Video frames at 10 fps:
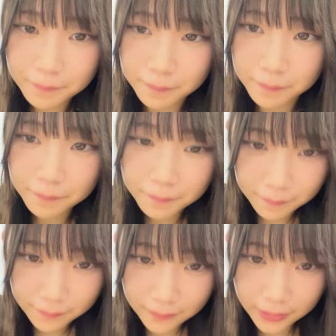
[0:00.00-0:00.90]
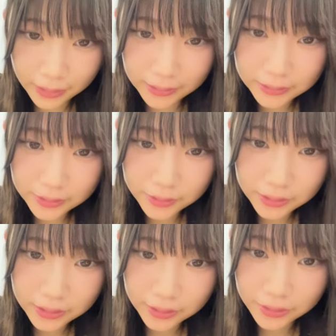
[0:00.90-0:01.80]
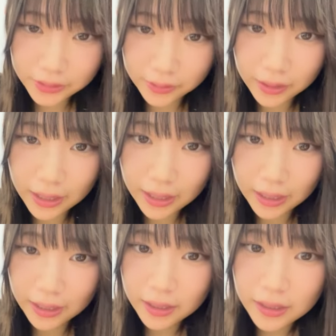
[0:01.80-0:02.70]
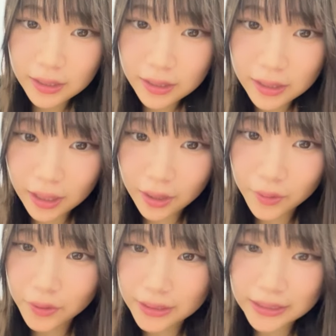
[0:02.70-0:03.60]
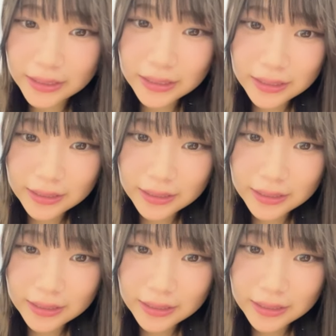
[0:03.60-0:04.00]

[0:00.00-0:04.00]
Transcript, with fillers: うんで12位の人が青い